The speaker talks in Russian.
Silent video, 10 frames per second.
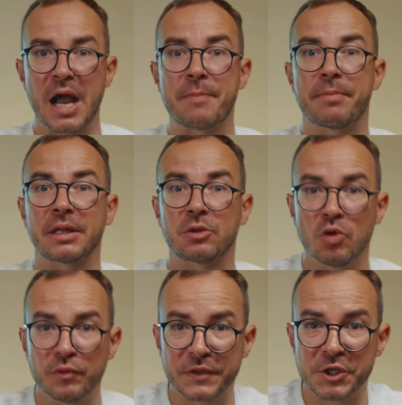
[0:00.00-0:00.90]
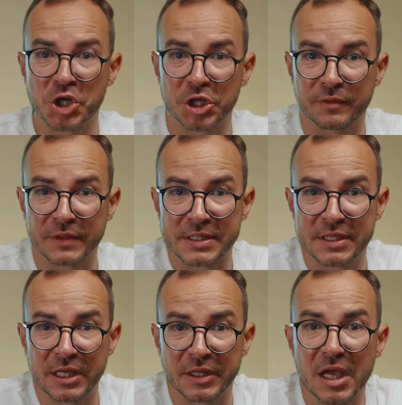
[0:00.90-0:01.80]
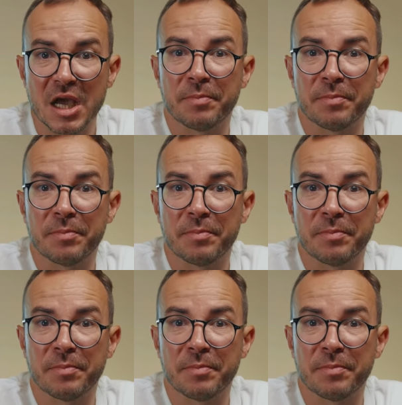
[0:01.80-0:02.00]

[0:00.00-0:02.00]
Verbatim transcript: а потом в течение 20 лет